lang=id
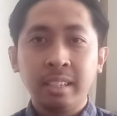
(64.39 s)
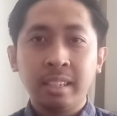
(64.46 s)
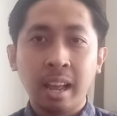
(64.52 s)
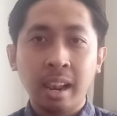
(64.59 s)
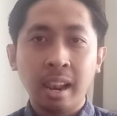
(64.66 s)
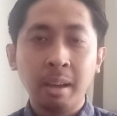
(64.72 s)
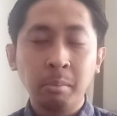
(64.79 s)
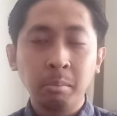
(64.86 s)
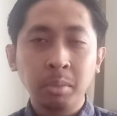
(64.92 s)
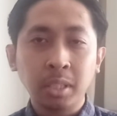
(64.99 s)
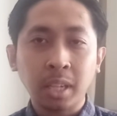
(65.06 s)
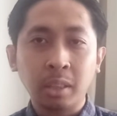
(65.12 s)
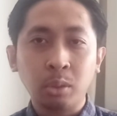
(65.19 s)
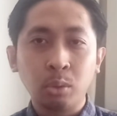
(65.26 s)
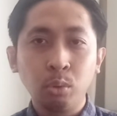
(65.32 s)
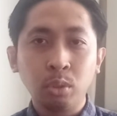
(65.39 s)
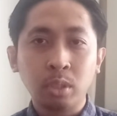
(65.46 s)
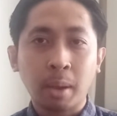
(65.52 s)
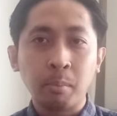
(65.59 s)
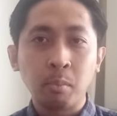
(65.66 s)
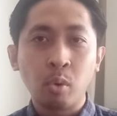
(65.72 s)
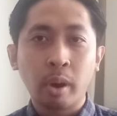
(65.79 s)
Dalam 1
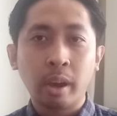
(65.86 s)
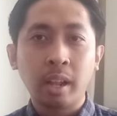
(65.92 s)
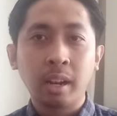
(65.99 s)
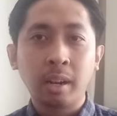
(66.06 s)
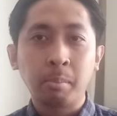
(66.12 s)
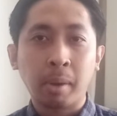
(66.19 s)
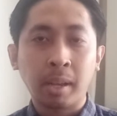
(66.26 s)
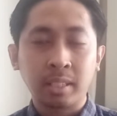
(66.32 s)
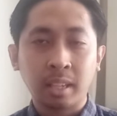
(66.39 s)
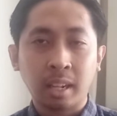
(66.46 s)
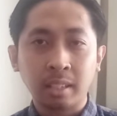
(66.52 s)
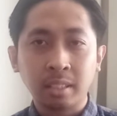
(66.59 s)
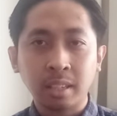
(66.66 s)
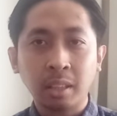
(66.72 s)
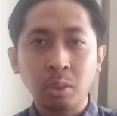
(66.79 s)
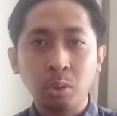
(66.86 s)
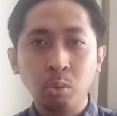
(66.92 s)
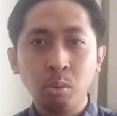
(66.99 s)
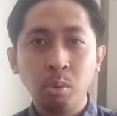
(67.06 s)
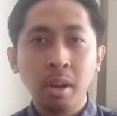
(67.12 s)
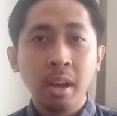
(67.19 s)
Samuel pasal 1